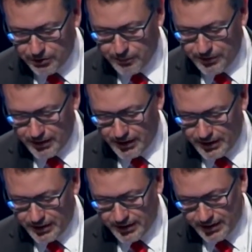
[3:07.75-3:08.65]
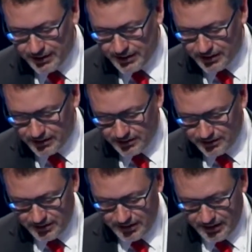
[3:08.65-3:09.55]
especial a Ander,
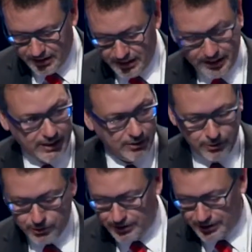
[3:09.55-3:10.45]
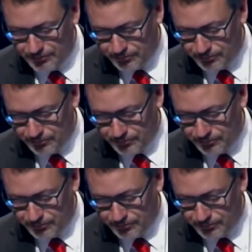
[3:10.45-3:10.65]
el del delegado norte,